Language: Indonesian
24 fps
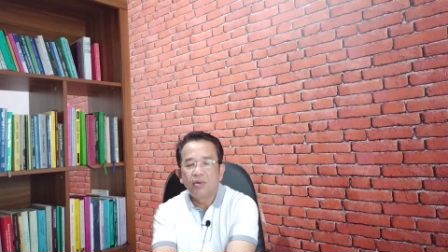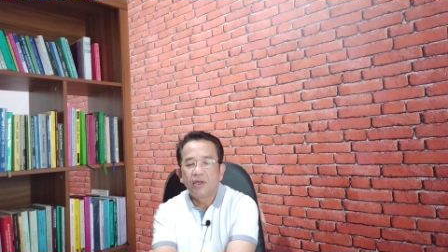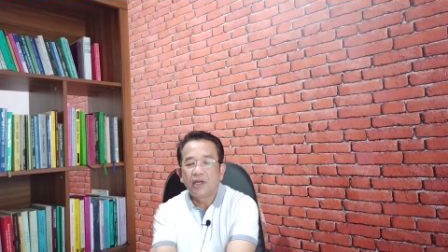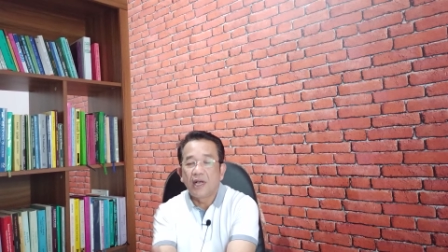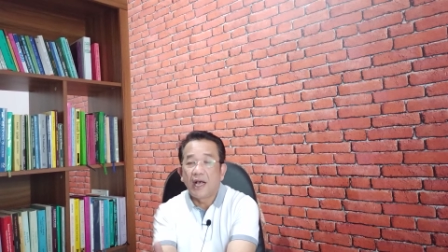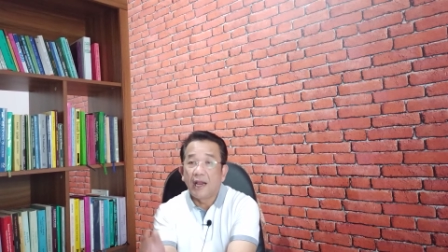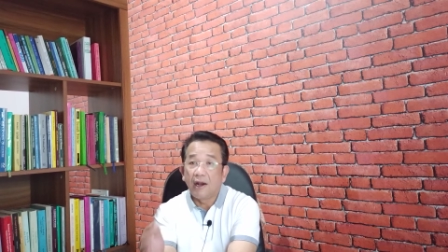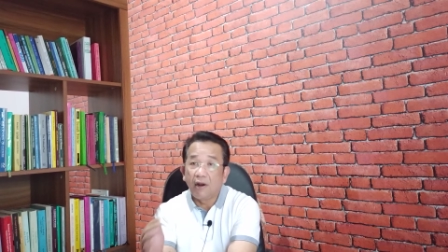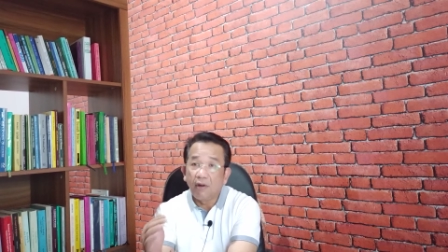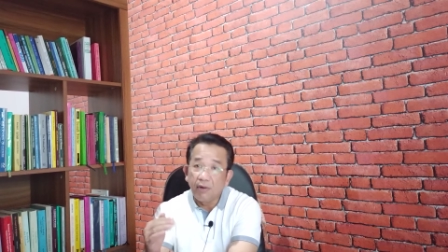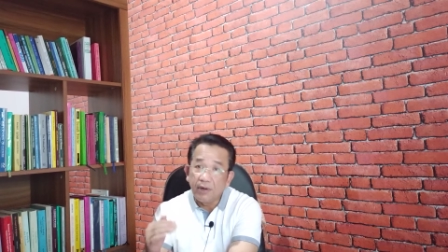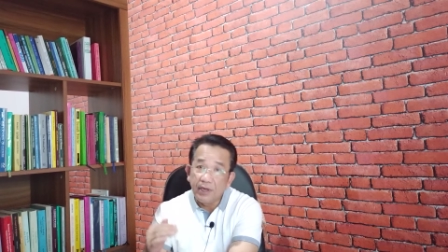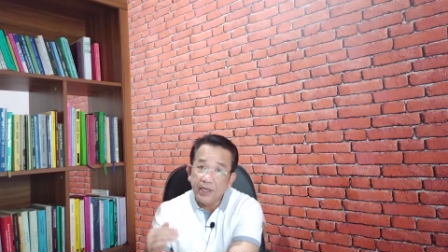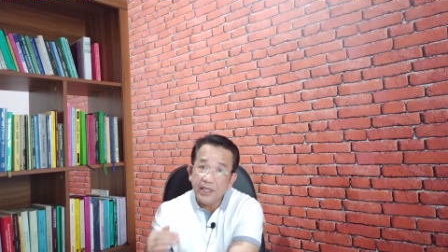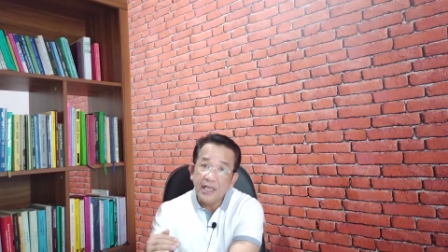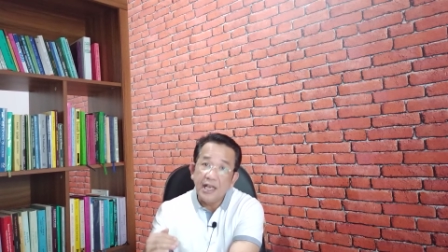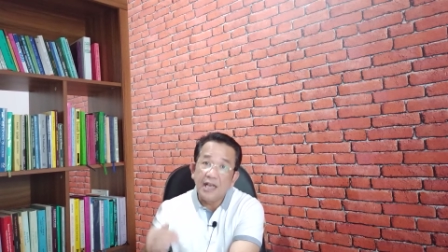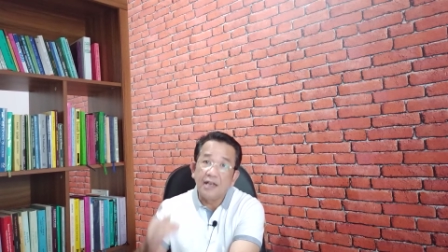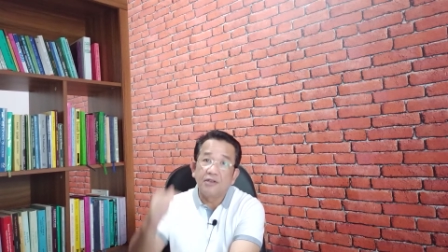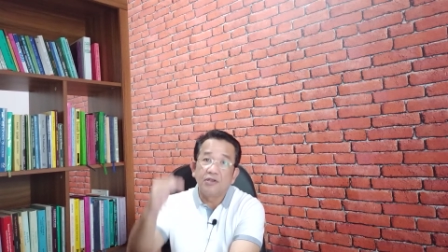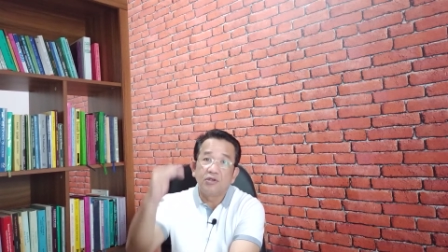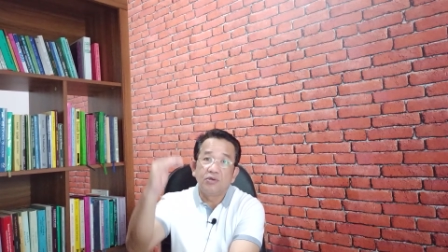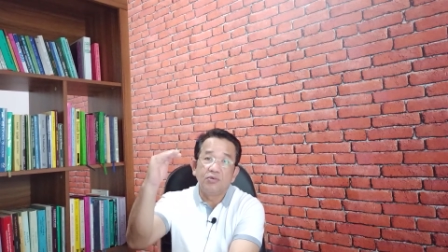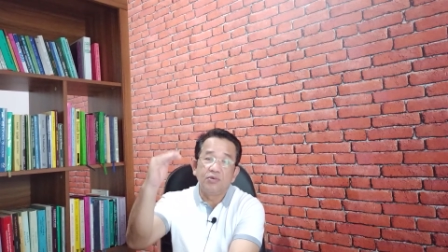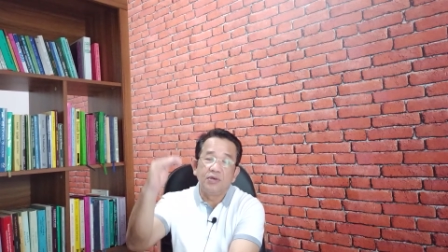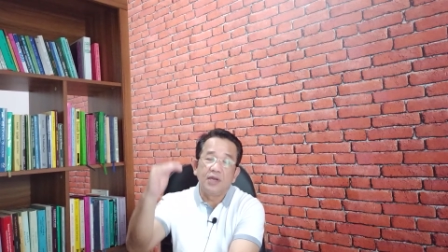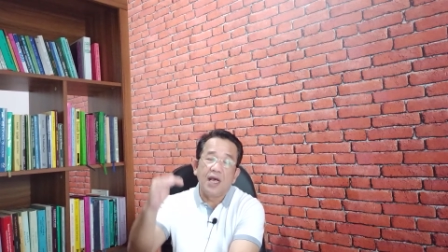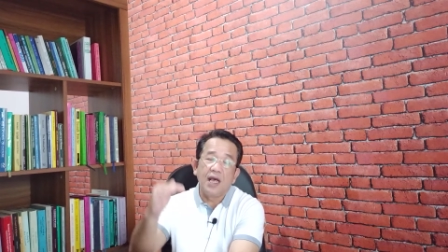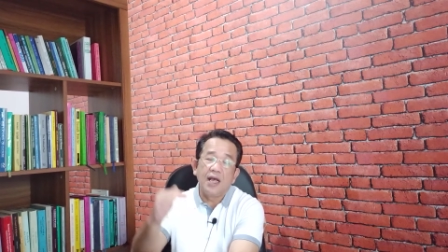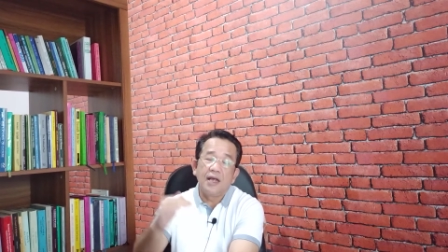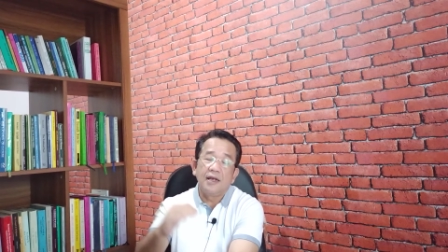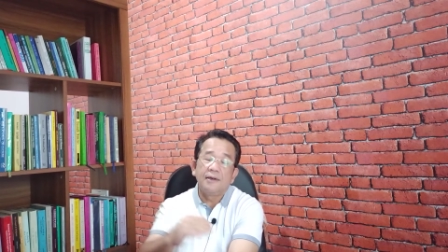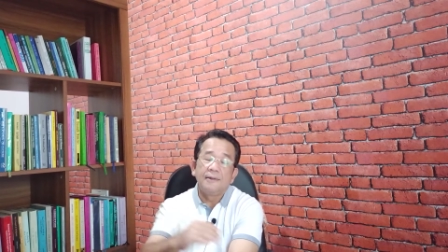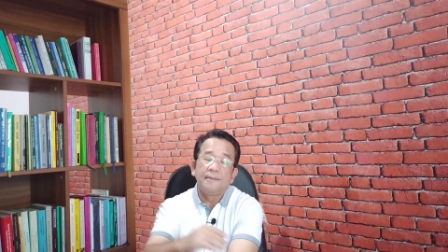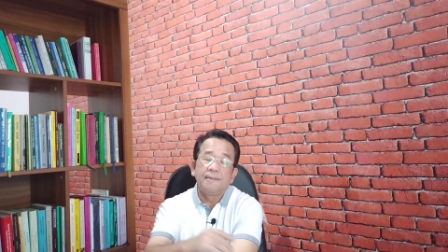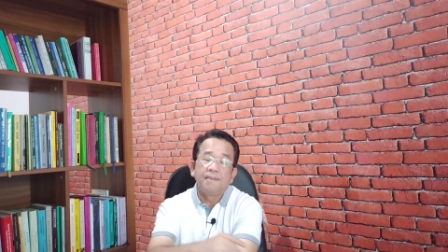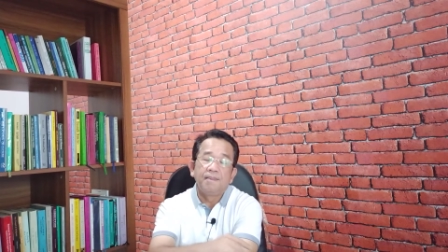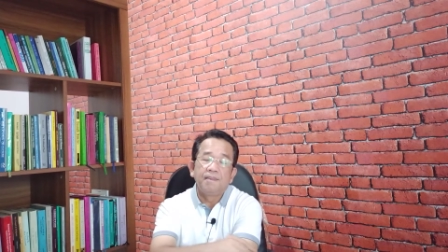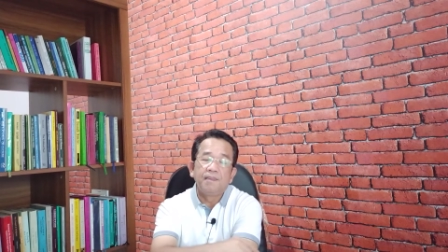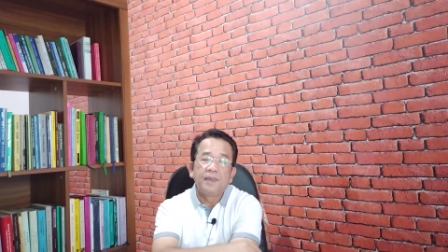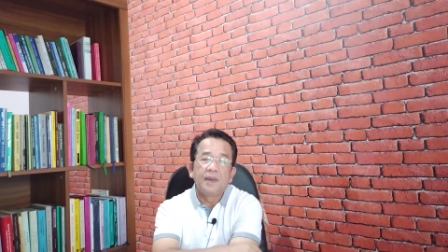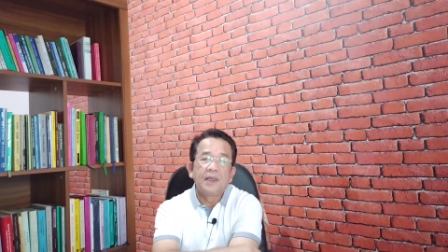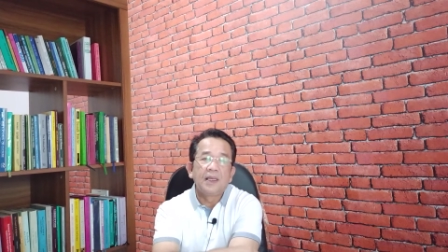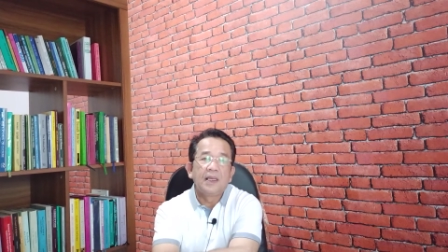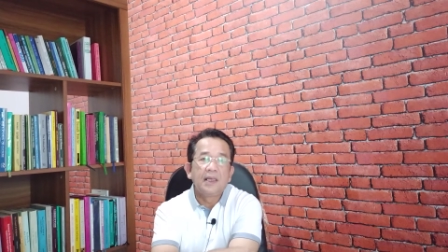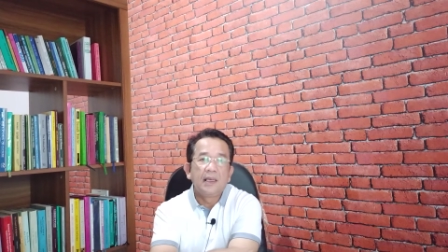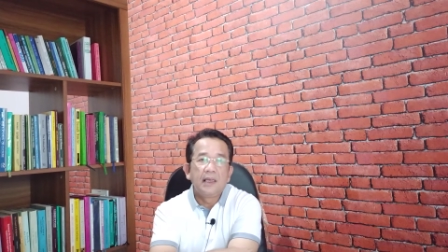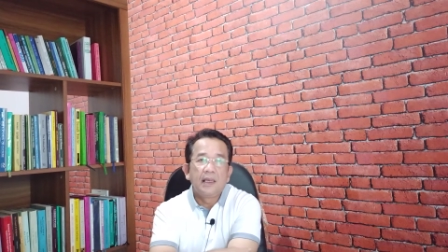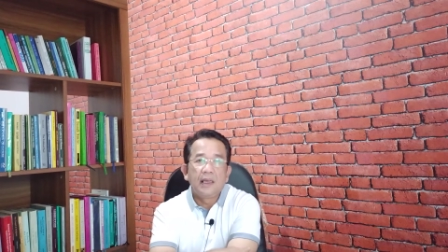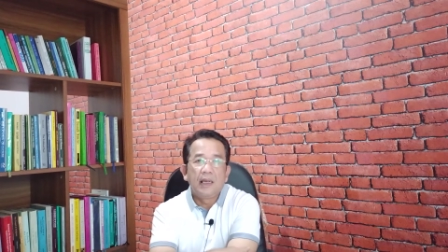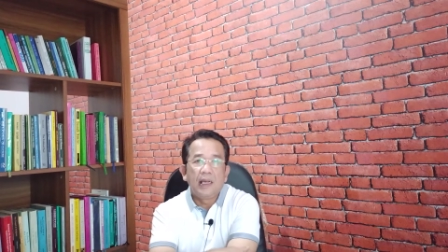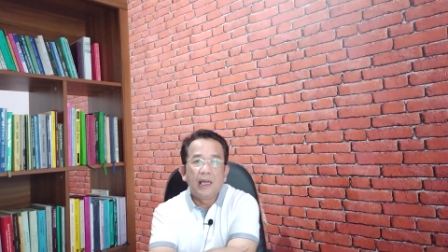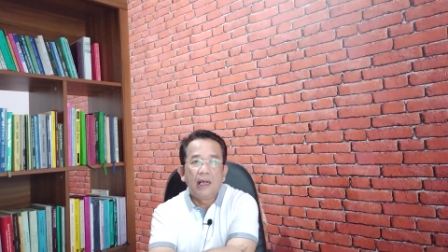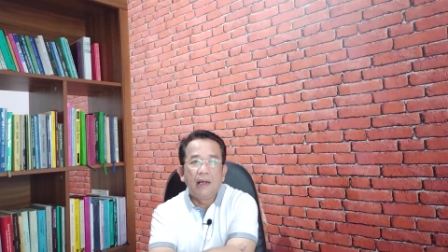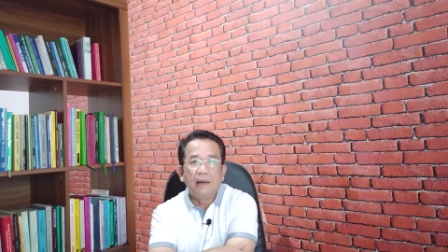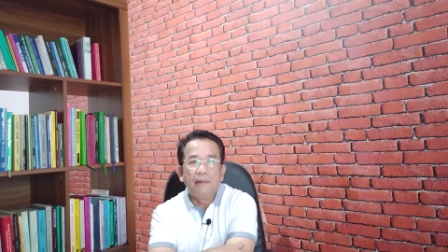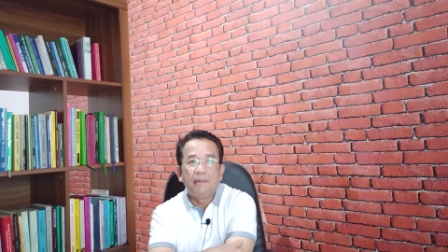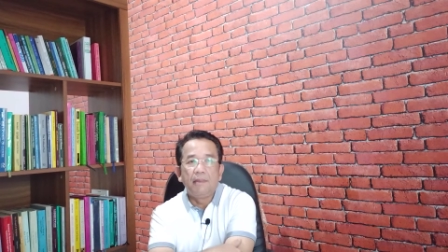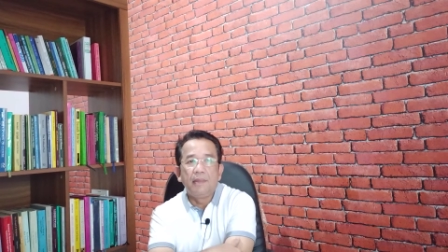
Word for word: kalau dia sudah eh,